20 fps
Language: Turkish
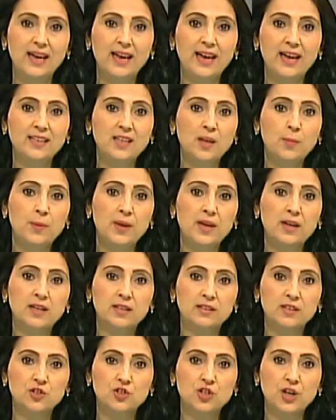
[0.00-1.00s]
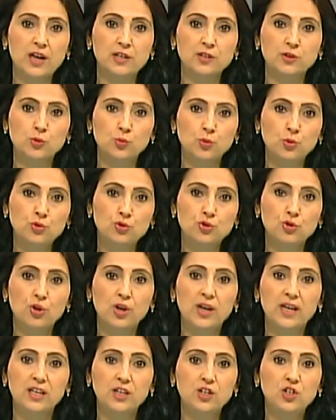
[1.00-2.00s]
HDP'ye katacağınız güç
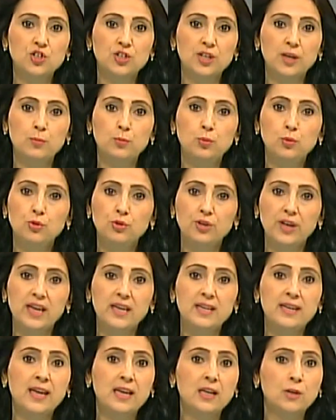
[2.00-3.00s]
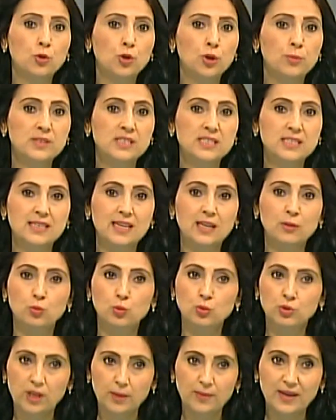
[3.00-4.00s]
işte bu rehine ekonomisine
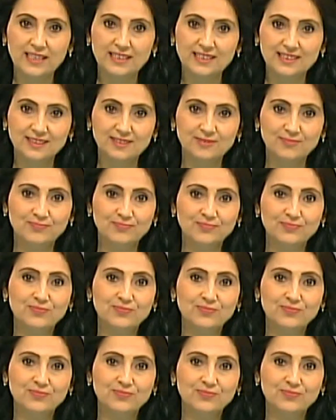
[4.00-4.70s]
dur demektir.